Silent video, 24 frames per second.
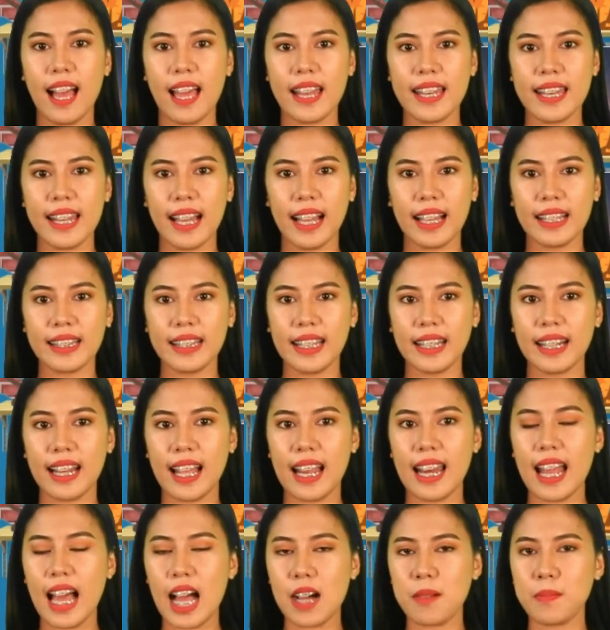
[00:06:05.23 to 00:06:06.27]
Nakatira
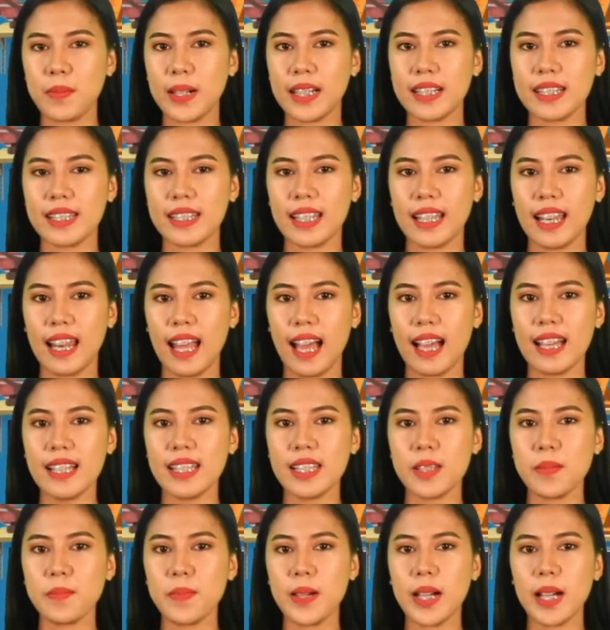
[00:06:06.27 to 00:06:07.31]
lamang sila
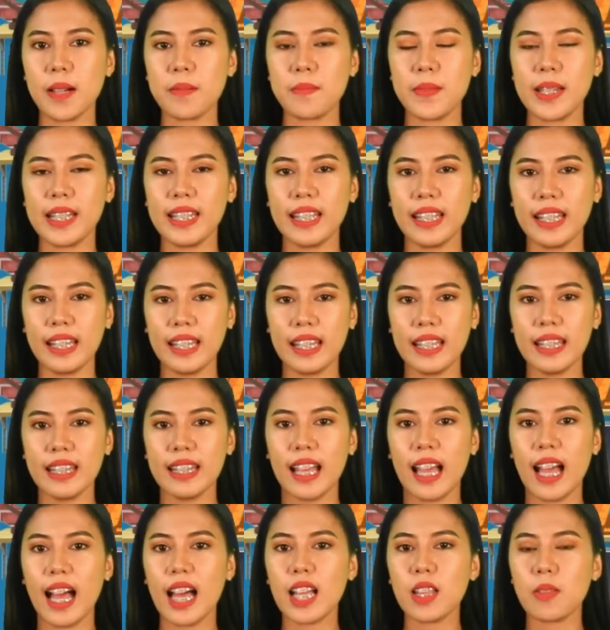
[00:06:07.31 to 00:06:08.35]
sa mga maliit
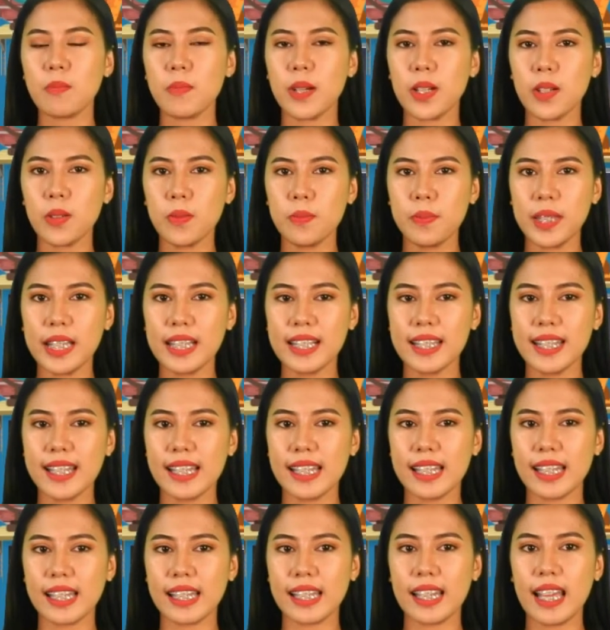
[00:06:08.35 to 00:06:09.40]
at maruming
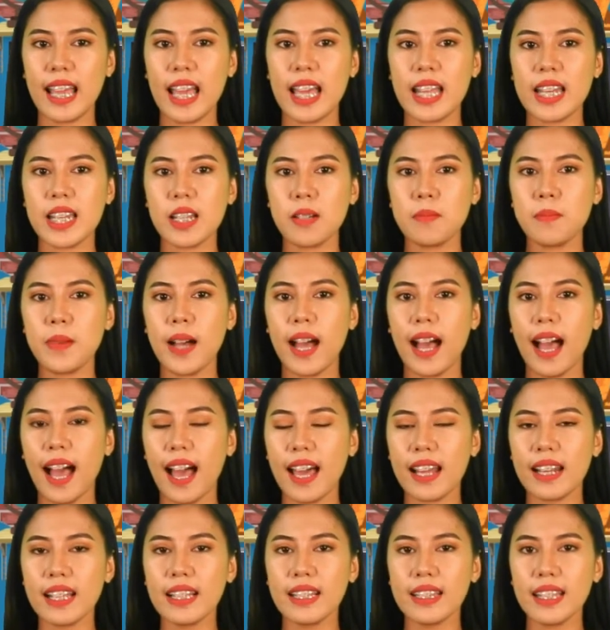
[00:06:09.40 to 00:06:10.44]
silid na
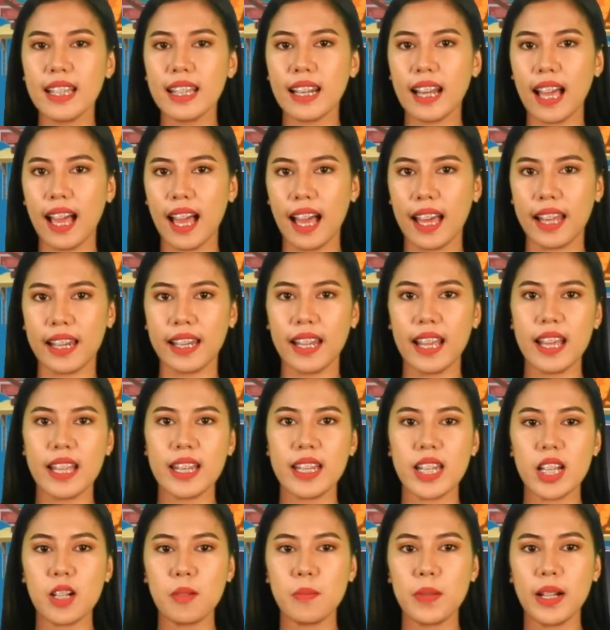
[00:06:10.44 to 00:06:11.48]
maaring tirhan
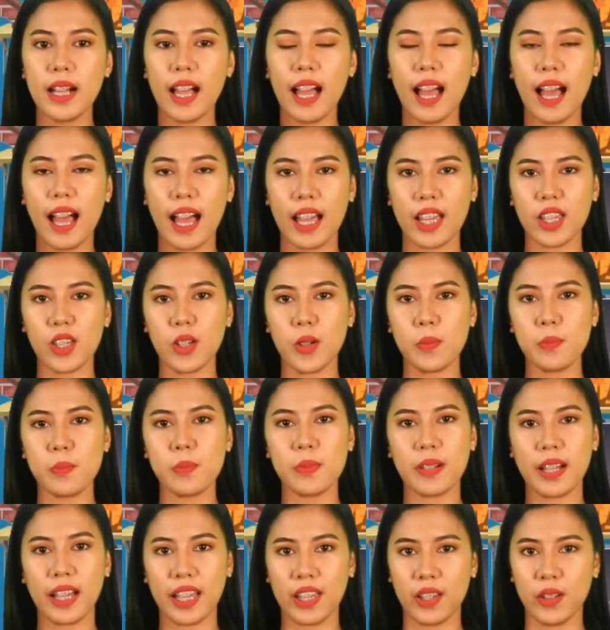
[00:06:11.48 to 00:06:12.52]
ng mga hayop
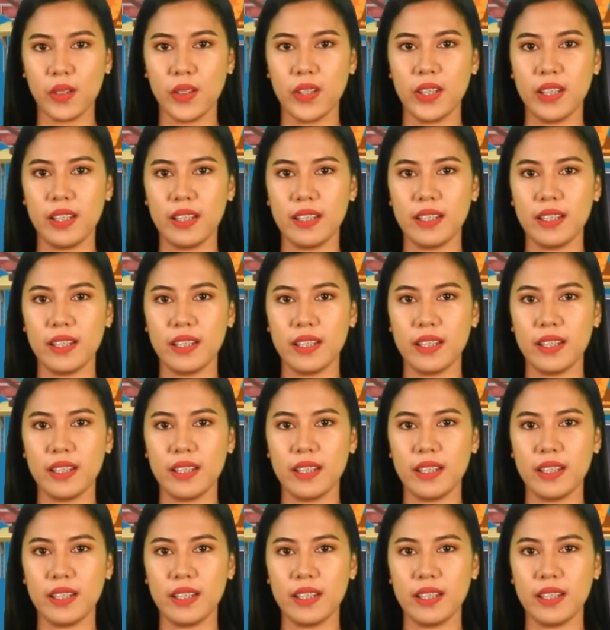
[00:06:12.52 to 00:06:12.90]
ngayon.